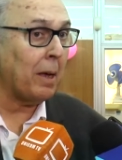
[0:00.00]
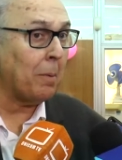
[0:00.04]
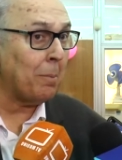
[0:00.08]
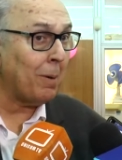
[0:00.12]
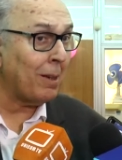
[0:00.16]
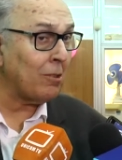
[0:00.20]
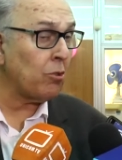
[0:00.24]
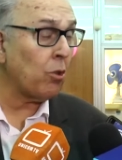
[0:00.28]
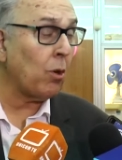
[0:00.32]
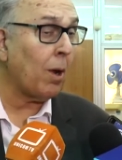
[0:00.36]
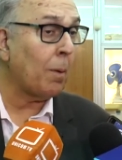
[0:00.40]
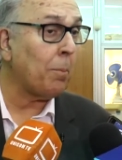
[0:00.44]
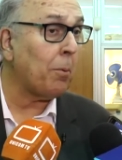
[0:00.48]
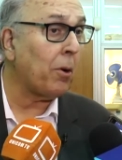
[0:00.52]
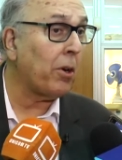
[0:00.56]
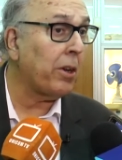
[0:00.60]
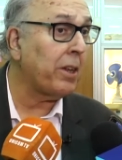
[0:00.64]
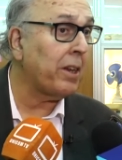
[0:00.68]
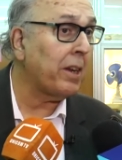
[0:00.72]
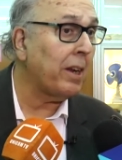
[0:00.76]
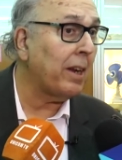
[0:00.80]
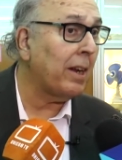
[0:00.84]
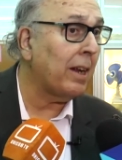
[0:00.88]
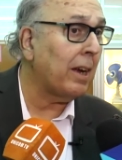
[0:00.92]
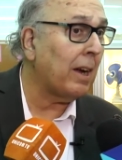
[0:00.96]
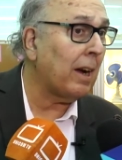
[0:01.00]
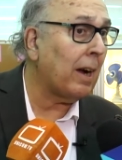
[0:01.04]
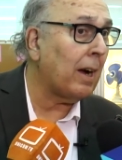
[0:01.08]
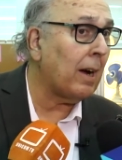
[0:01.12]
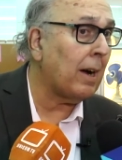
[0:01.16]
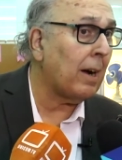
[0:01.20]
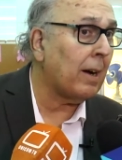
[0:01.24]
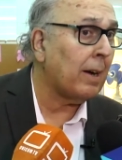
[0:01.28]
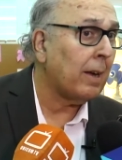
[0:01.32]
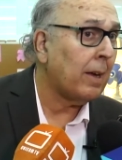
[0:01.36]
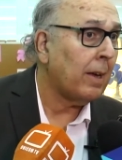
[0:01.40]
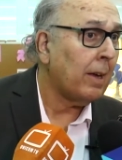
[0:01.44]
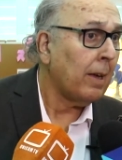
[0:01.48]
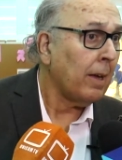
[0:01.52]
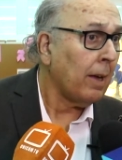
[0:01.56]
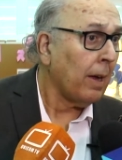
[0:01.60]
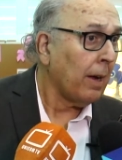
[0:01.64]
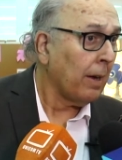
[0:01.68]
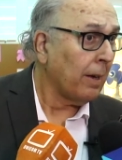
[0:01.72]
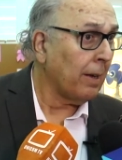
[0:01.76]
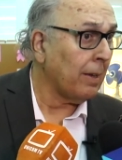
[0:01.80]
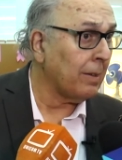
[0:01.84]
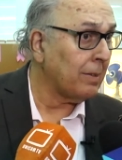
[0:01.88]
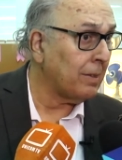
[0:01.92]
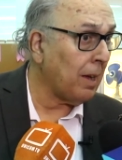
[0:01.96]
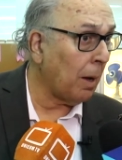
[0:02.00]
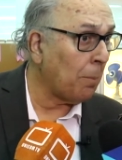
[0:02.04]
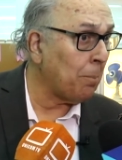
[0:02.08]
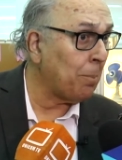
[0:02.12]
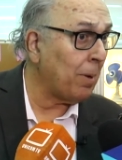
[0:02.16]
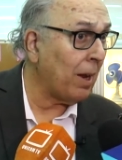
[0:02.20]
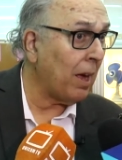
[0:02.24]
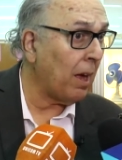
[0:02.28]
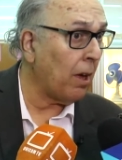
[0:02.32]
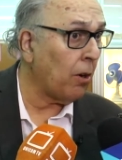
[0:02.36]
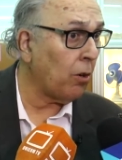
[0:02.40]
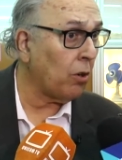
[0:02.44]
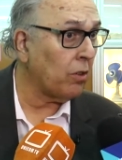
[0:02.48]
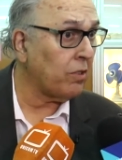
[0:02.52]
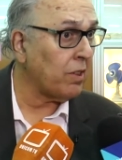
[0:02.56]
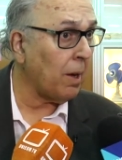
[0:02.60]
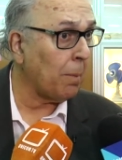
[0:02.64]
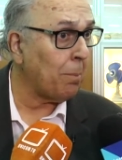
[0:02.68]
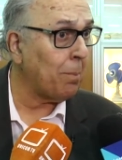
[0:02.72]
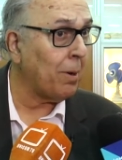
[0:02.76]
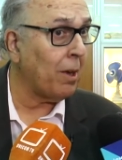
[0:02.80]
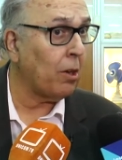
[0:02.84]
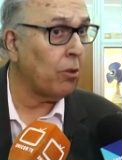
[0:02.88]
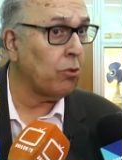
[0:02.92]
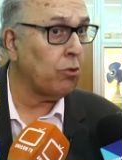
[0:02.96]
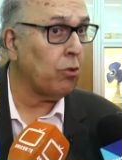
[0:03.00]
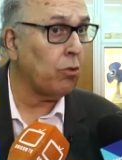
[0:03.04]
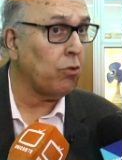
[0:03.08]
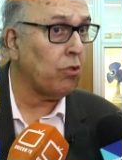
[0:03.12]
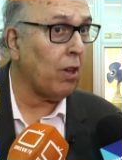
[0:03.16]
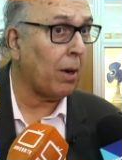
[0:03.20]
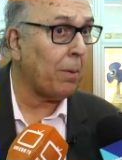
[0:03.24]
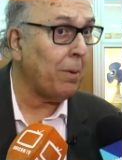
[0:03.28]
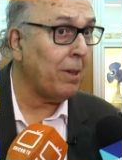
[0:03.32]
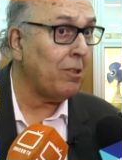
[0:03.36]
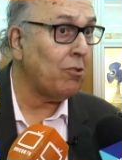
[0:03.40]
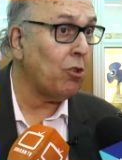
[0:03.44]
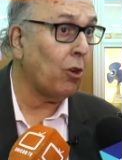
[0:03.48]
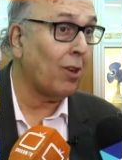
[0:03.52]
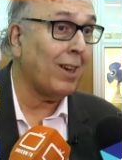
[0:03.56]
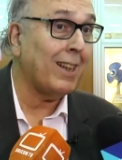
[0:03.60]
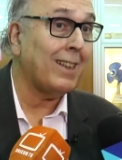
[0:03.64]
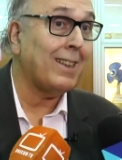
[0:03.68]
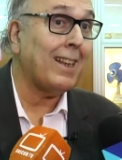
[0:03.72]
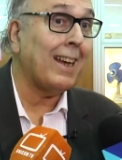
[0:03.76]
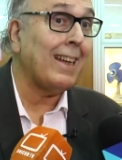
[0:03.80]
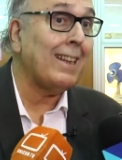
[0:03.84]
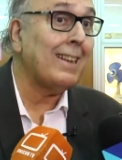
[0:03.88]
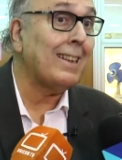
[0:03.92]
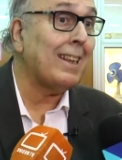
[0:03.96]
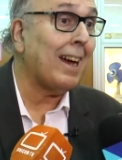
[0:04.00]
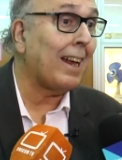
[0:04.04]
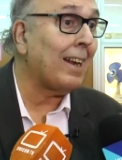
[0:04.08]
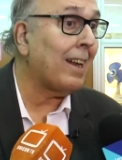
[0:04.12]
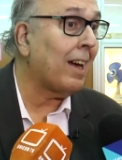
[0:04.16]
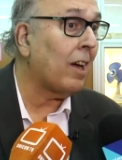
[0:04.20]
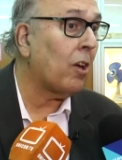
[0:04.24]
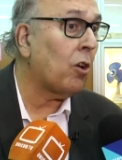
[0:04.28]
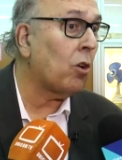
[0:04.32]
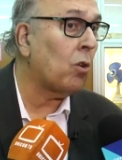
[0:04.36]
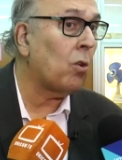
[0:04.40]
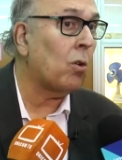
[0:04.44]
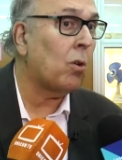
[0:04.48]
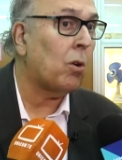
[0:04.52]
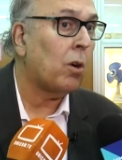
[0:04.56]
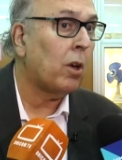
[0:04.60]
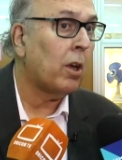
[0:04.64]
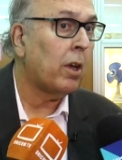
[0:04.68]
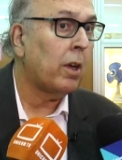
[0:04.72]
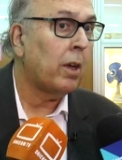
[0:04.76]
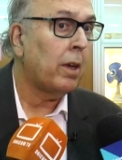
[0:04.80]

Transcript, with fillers: Además, una Polinica que se ha ampliado, que se ha ampliado en sus servicios, que está instalado